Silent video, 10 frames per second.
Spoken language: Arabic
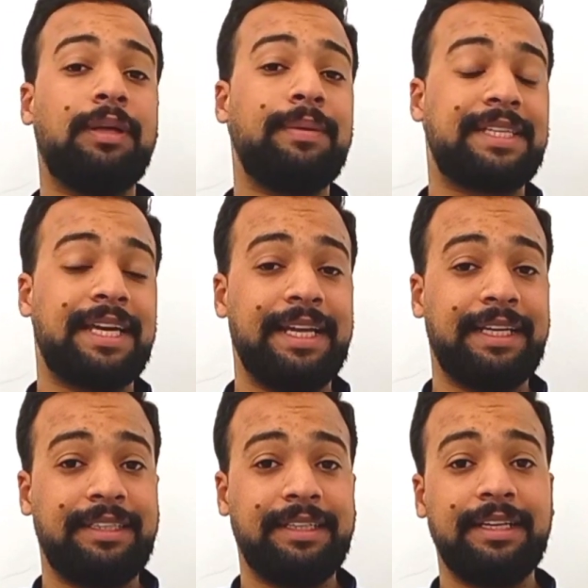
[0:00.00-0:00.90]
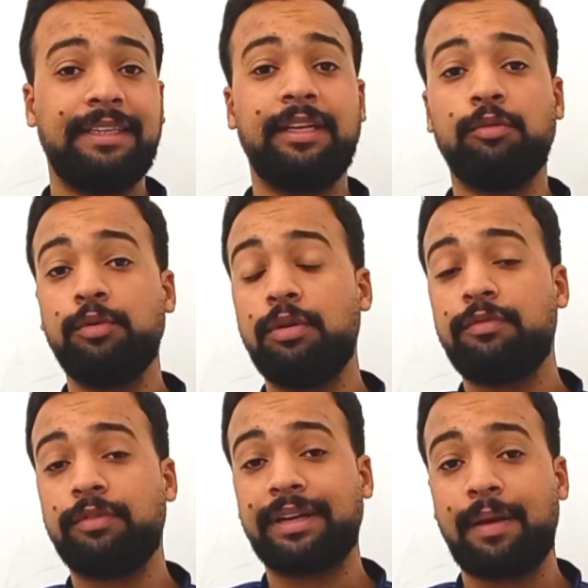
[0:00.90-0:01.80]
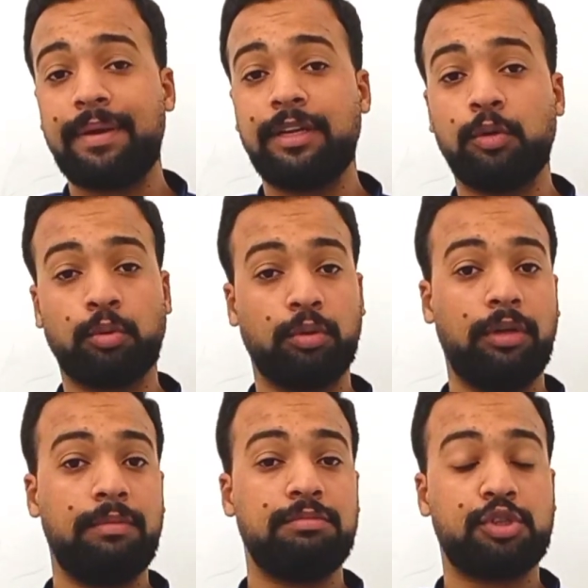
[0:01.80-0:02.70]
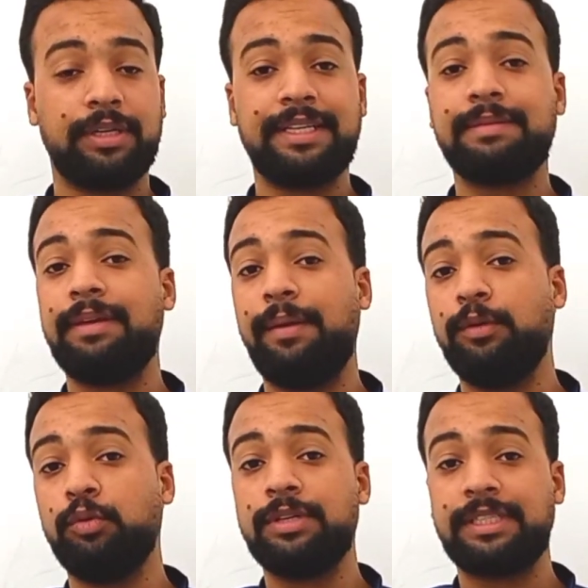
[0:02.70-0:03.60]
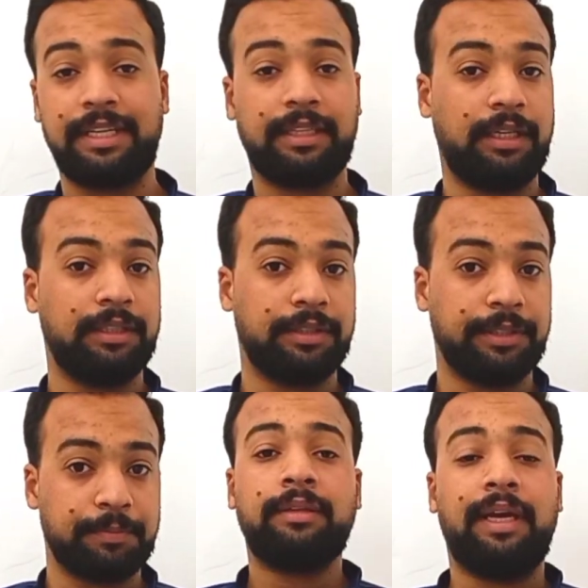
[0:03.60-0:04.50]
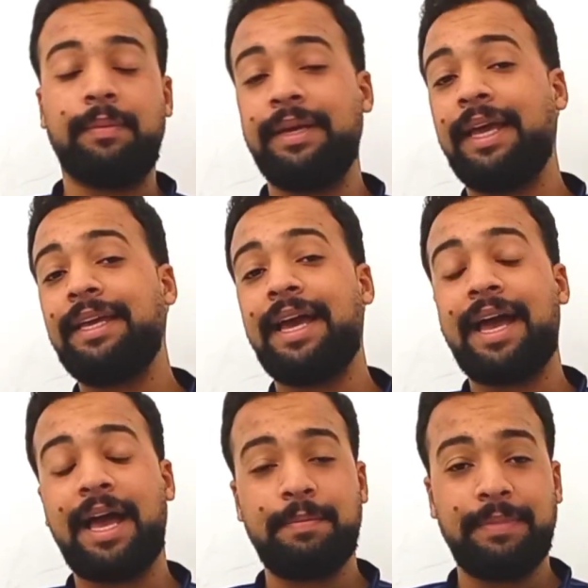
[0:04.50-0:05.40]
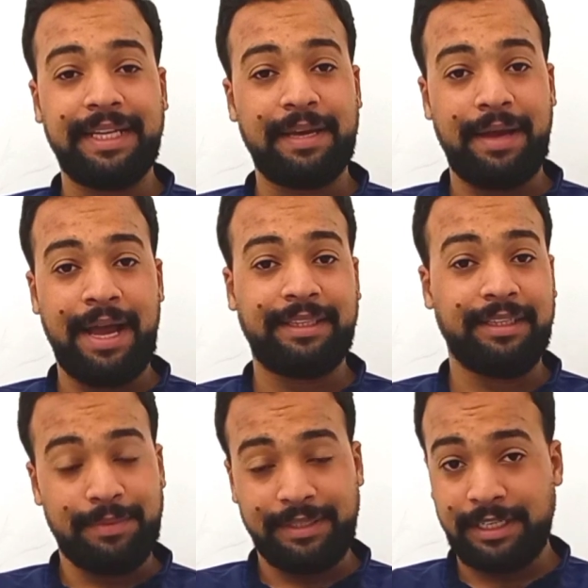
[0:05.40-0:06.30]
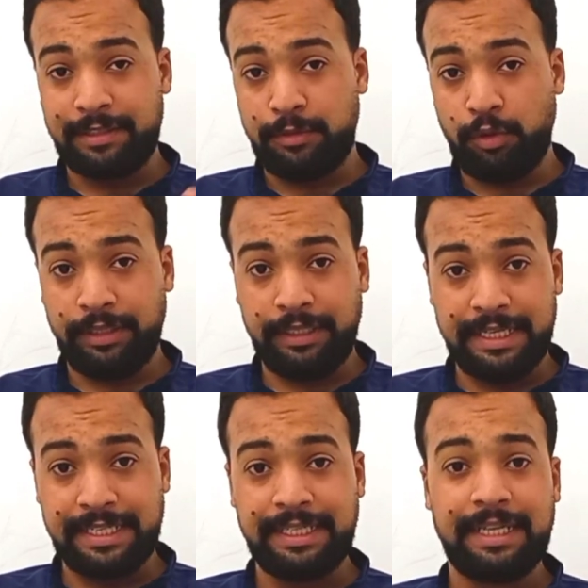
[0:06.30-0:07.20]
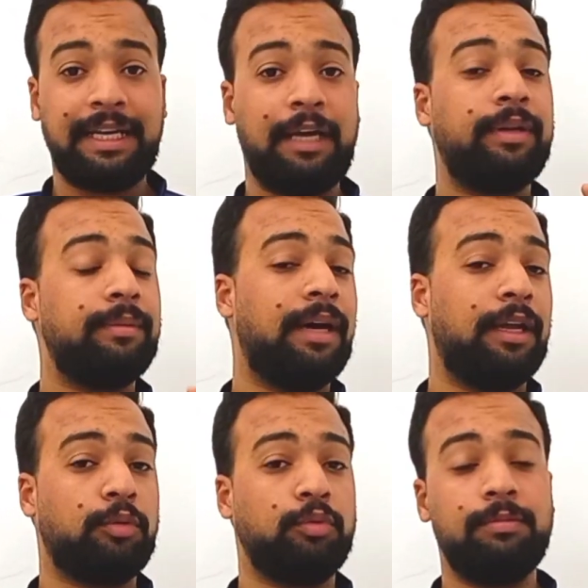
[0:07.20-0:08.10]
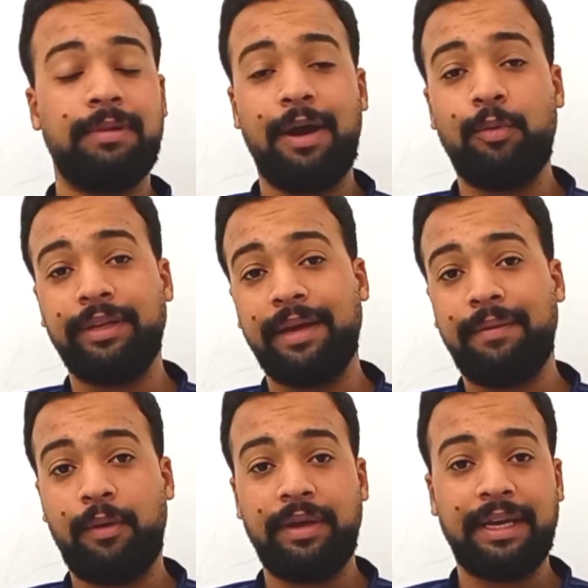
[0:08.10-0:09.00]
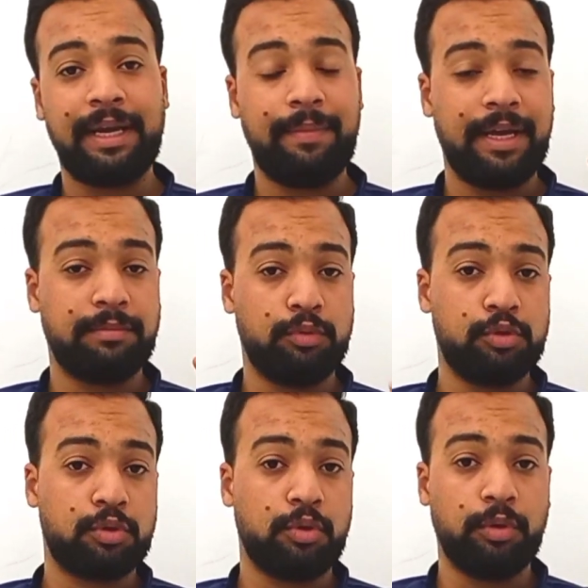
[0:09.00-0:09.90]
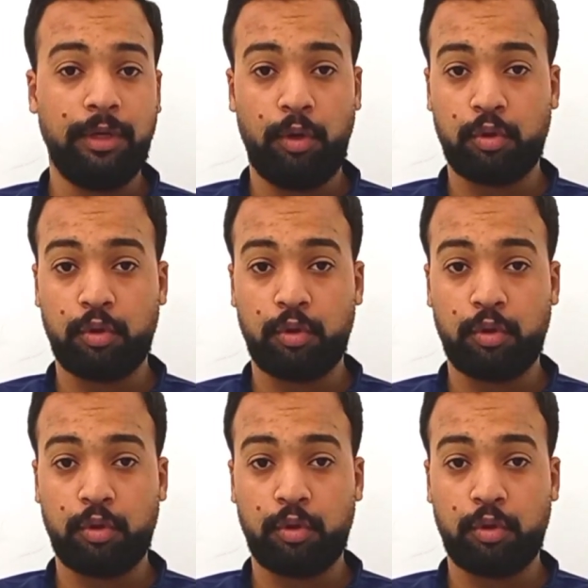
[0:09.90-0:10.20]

وده بيسهل كتير جدا وبيوفر كمان ان الطلاب مش لازم يعملوا سنه تحضيريه طيب ايه هي اهم الجامعات اللي بتدرس باللغه الانجليزيه تعالوا نبدا على طول باول جامعه وهي جامعه موسكو